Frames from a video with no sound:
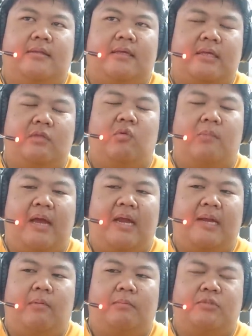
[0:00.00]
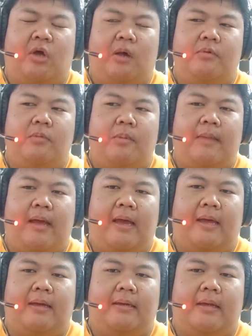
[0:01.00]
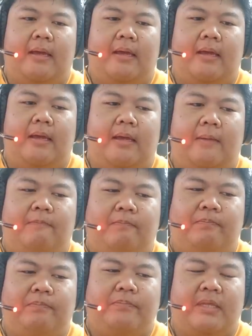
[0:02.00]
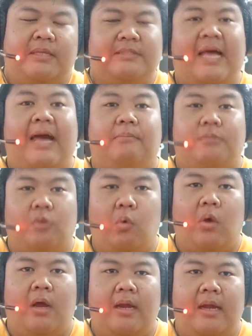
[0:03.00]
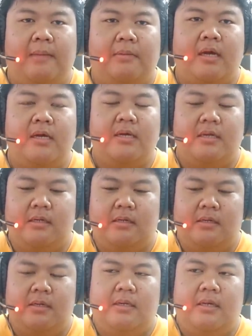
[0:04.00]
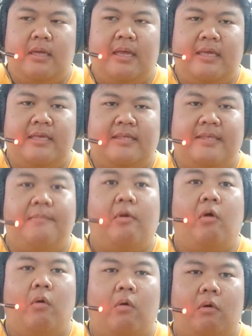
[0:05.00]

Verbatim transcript: ตั้งแต่ดูมาเนี่ยผมชอบอยู่ประมาณอ่าสามตัวนะครับก็คือไอซิโม